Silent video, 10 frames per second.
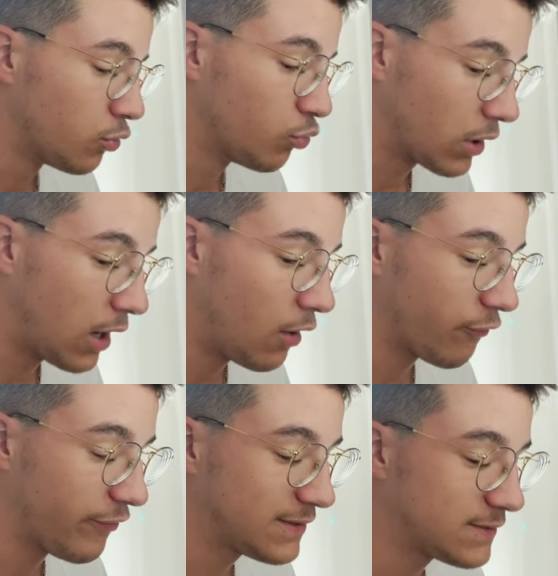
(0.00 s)
Donc là, en
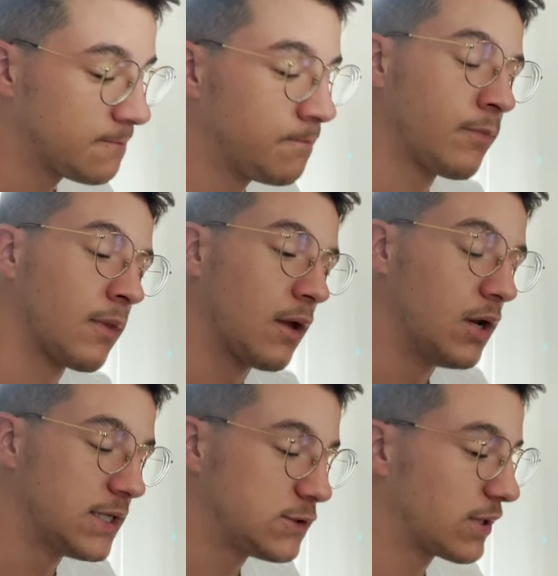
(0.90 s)
fait,
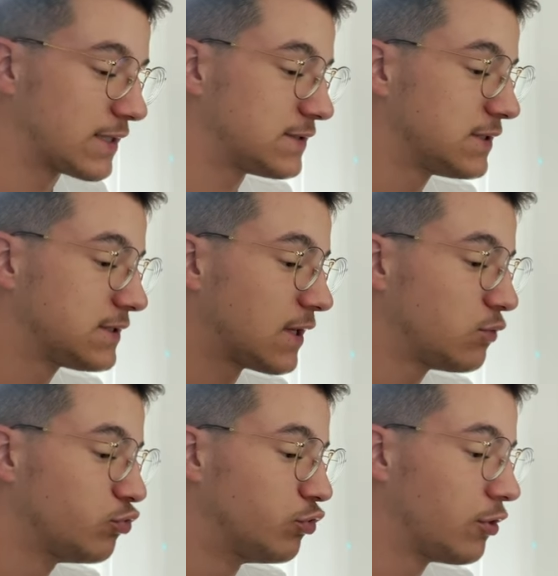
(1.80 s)
les stochastiques, ça
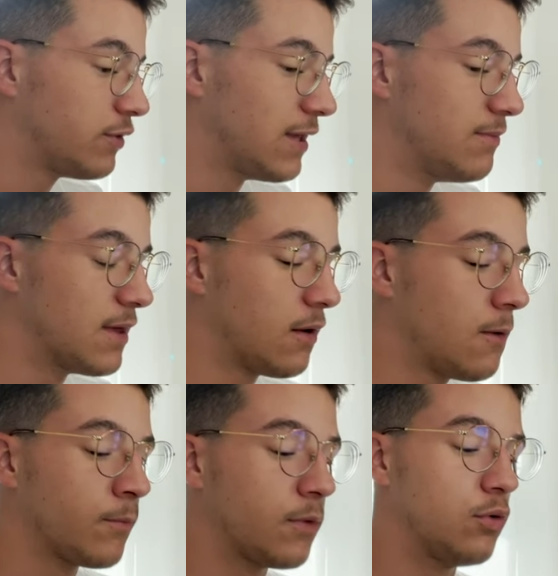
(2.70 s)
nous donne eh bien,
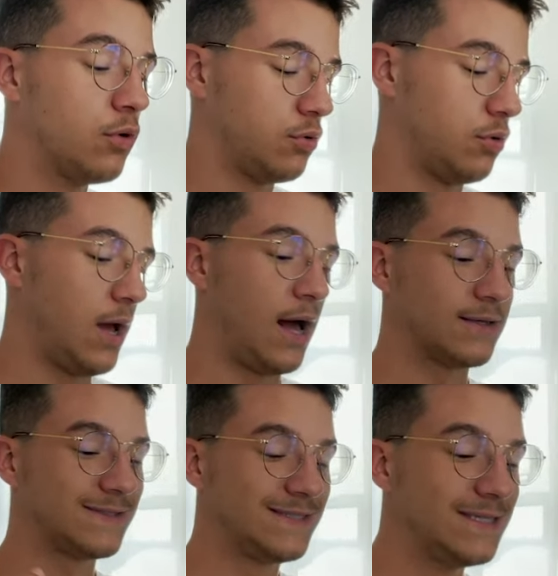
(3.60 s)
euh,
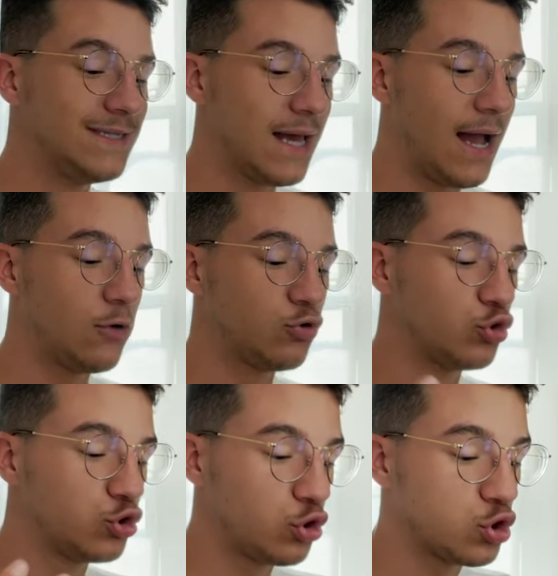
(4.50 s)
un signal
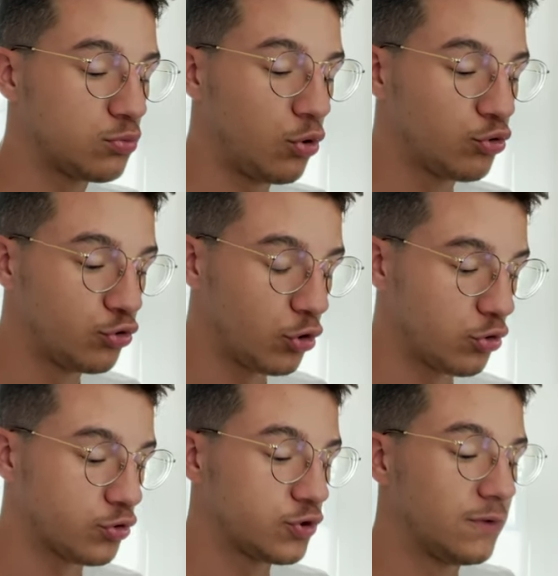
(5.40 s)
de changement de
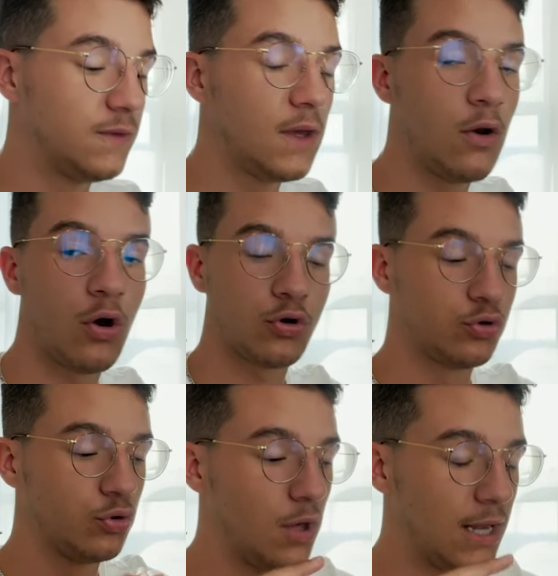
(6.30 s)
tendance. Dès lors
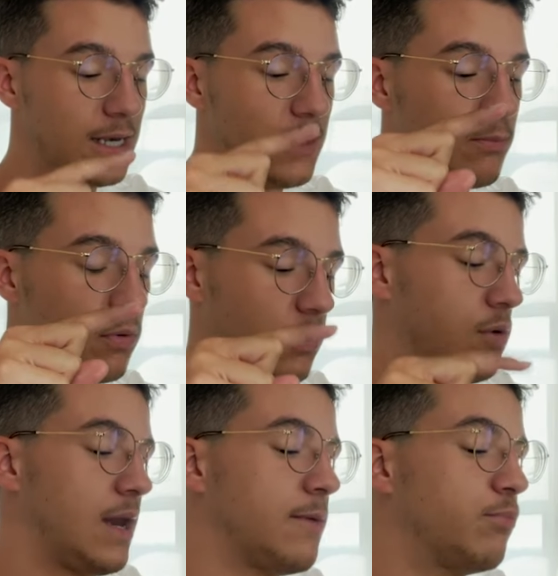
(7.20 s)
que les,
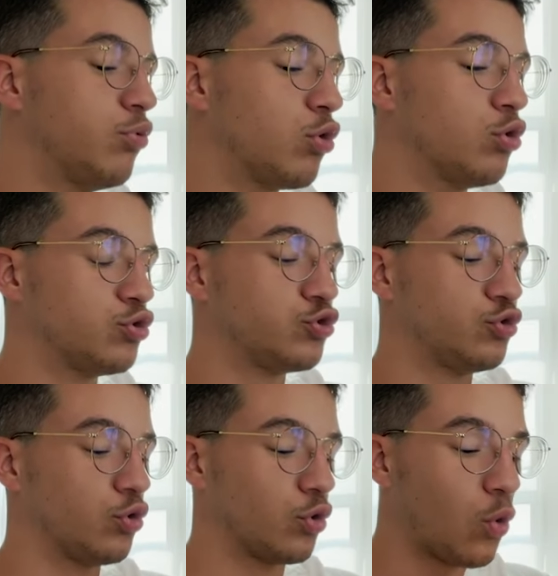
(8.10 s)
boucles
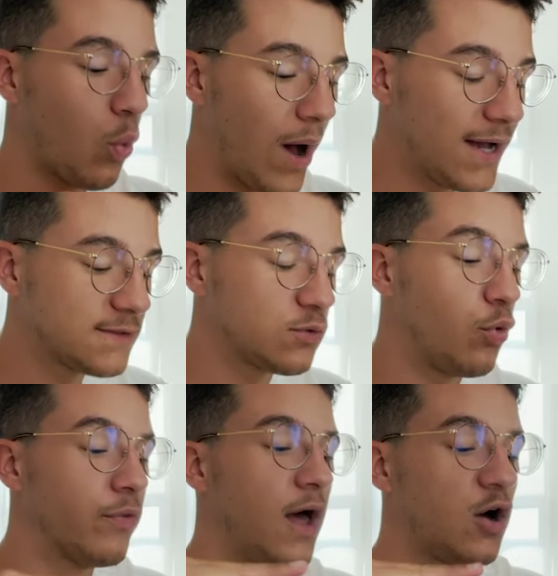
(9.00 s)
se croisent,
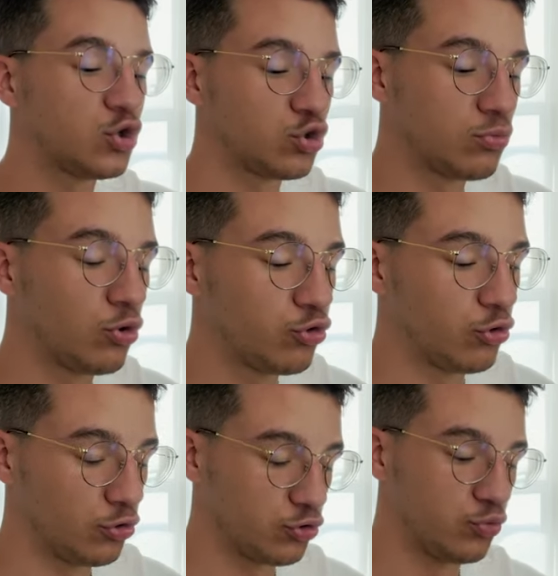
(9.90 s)
on a un changement de
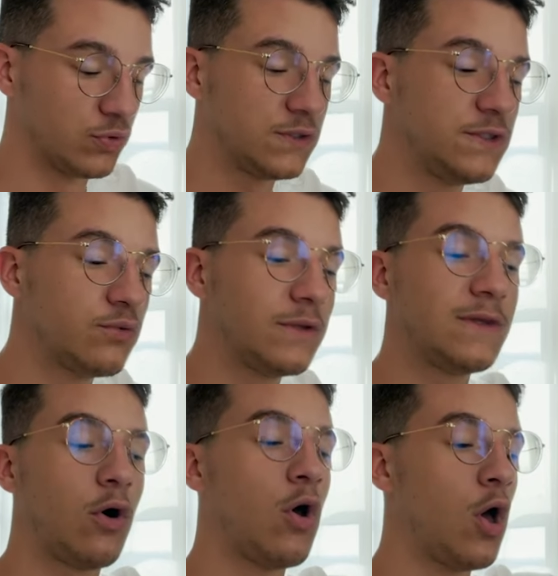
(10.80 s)
tendance. Donc si on
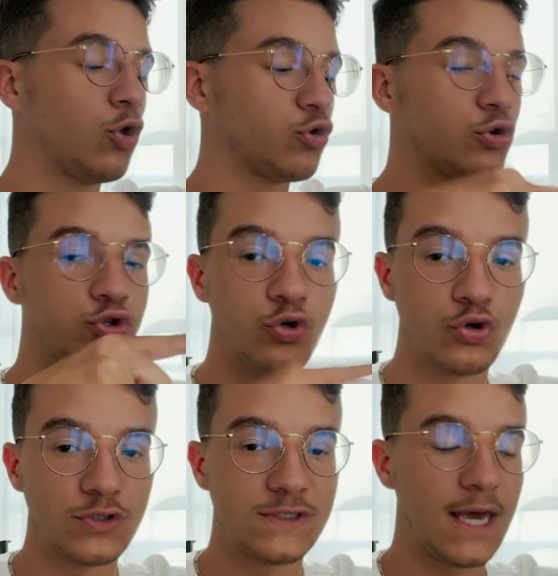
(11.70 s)
était en tendance
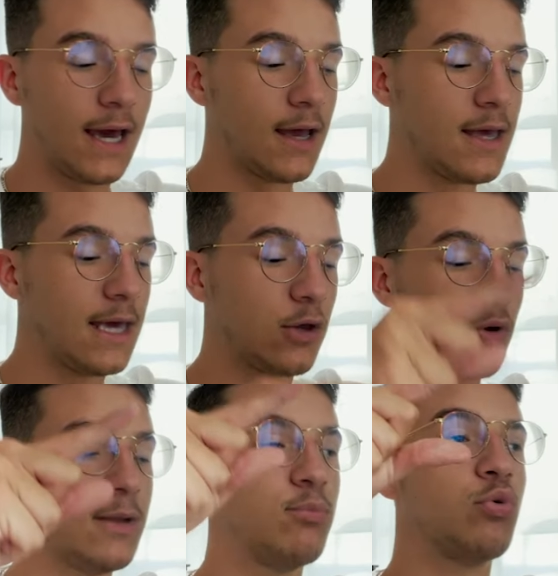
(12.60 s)
haussière et
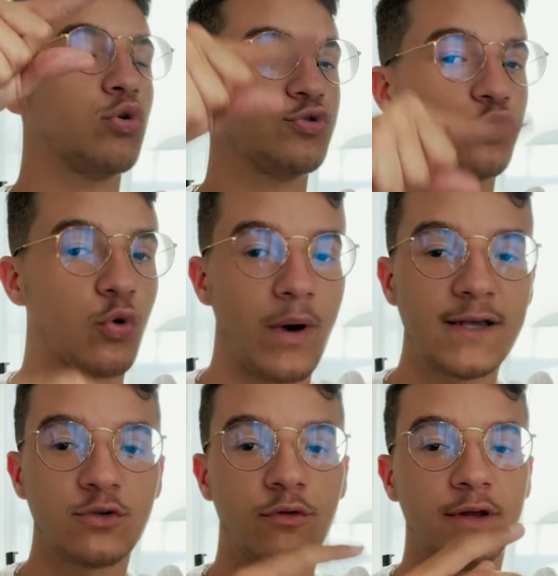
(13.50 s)
que les boucles se
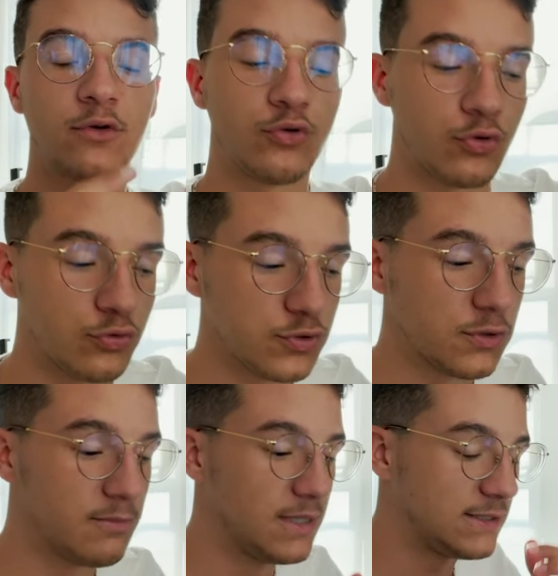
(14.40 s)
croisent, on va être en
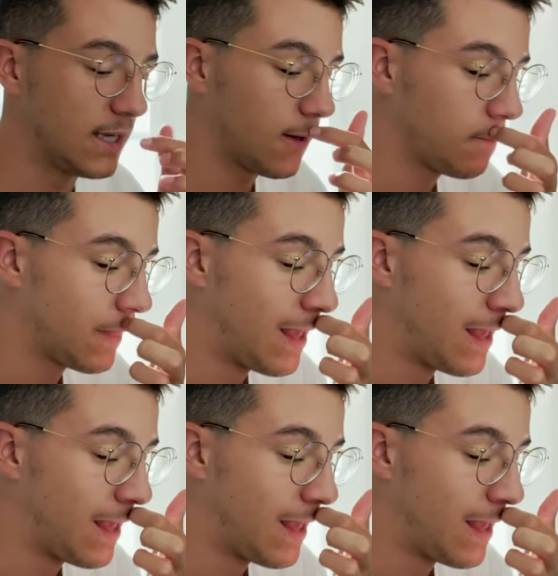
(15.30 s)
tendance baissière.